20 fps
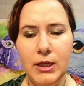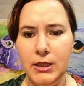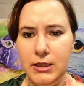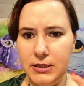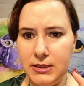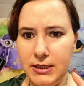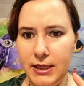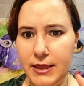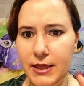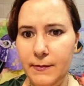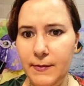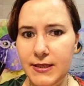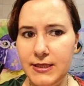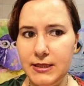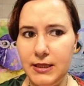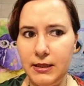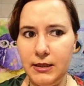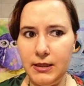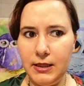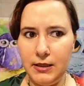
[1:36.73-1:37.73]
Se hace
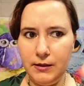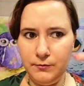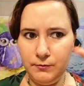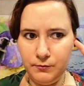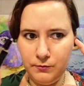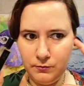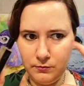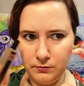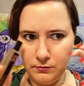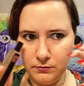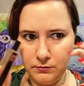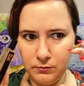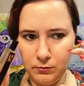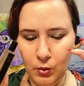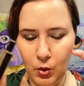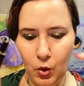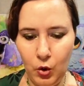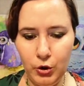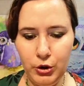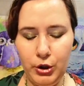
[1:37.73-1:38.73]
bastante
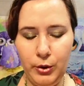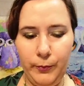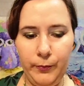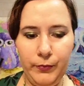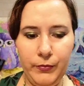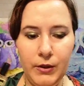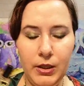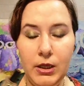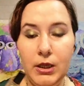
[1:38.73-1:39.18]
mogollón.